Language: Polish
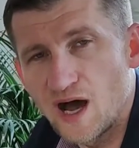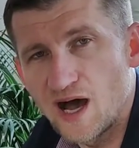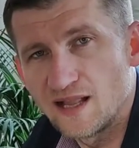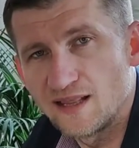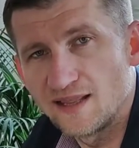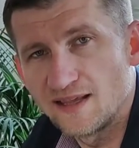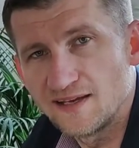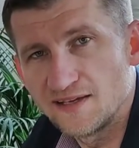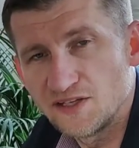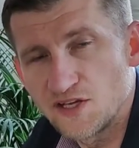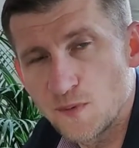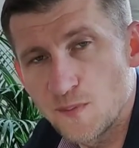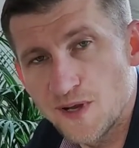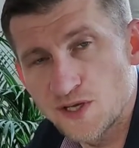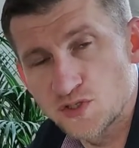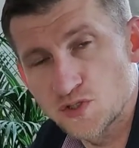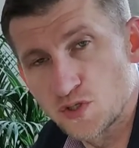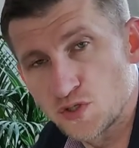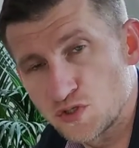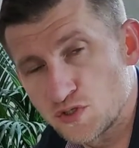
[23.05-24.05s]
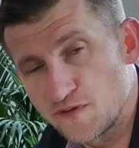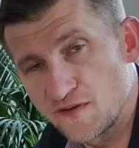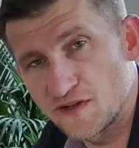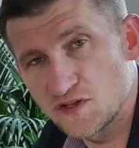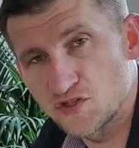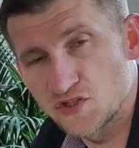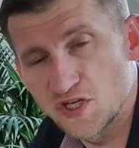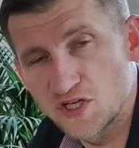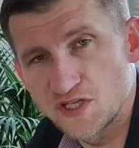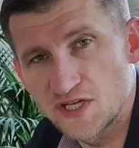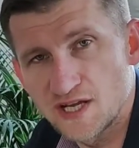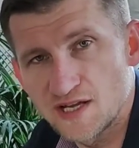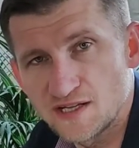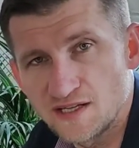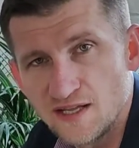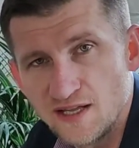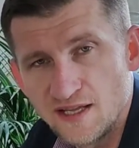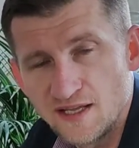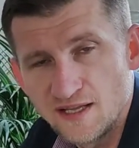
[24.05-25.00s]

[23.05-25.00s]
ale nie masz doświadczenia,